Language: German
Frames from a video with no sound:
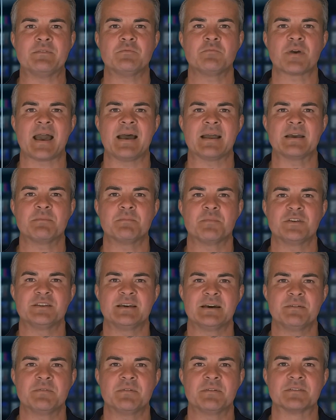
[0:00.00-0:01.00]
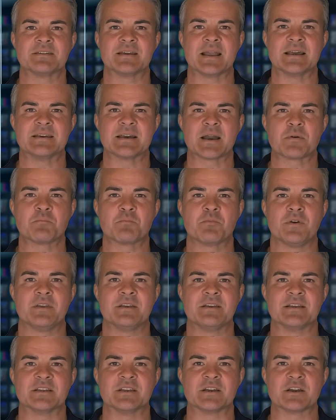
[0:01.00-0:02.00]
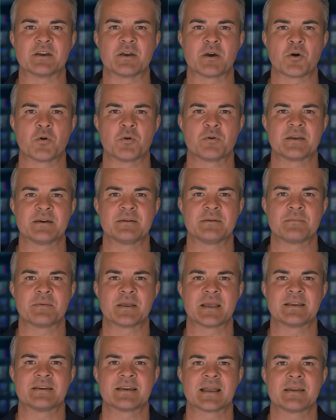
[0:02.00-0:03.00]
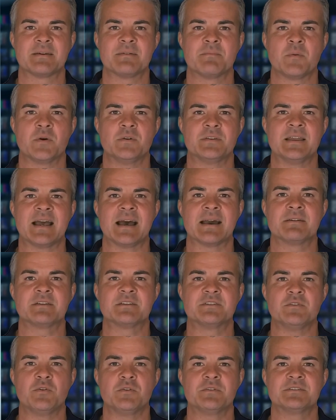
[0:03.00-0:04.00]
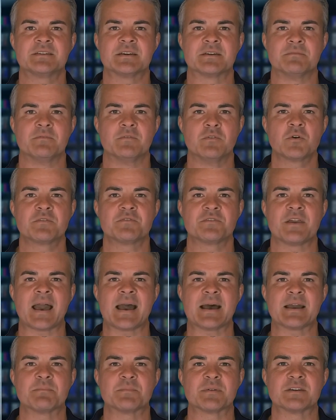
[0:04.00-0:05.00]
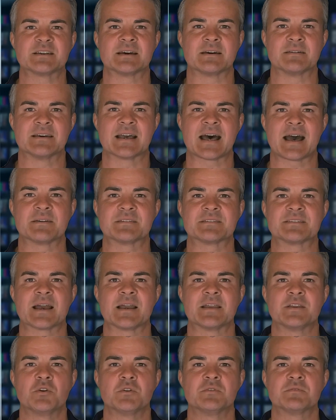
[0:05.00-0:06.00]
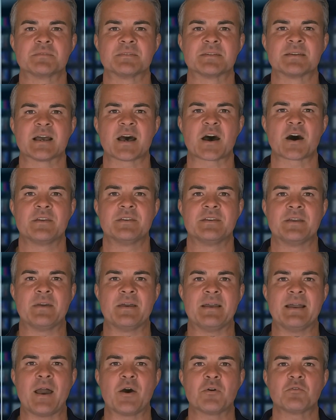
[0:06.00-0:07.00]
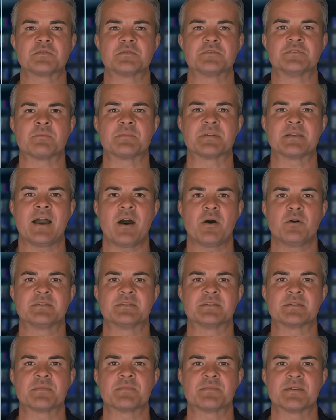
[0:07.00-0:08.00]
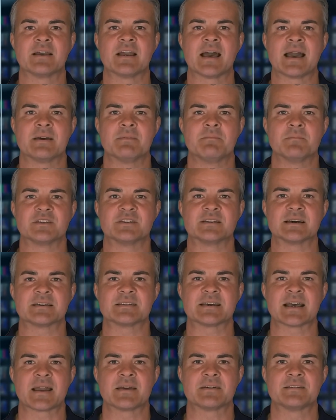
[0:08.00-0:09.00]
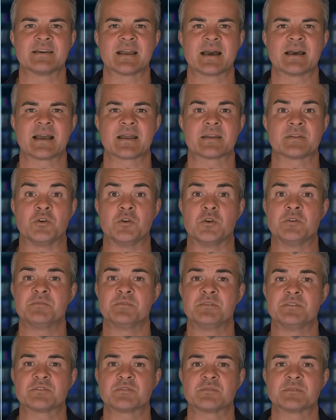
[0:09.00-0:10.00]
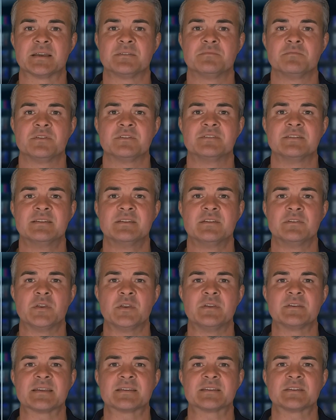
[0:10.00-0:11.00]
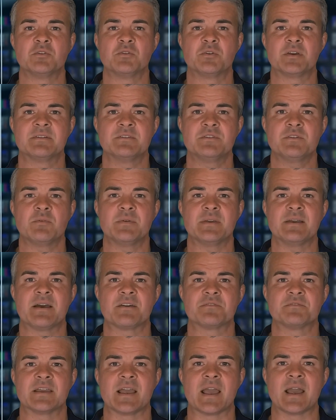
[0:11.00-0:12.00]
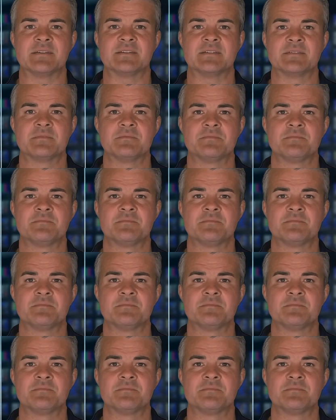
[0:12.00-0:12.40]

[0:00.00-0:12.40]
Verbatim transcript: nur einen bestimmten Zeitraum gültig oder die Blitzangebote Amazon sind nur für eine bestimmte Anzahl Kunden gedacht, laufen somit aus, wenn eine bestimmte Anzahl an Kunden zu den günstigen Konditionen zugegriffen hat.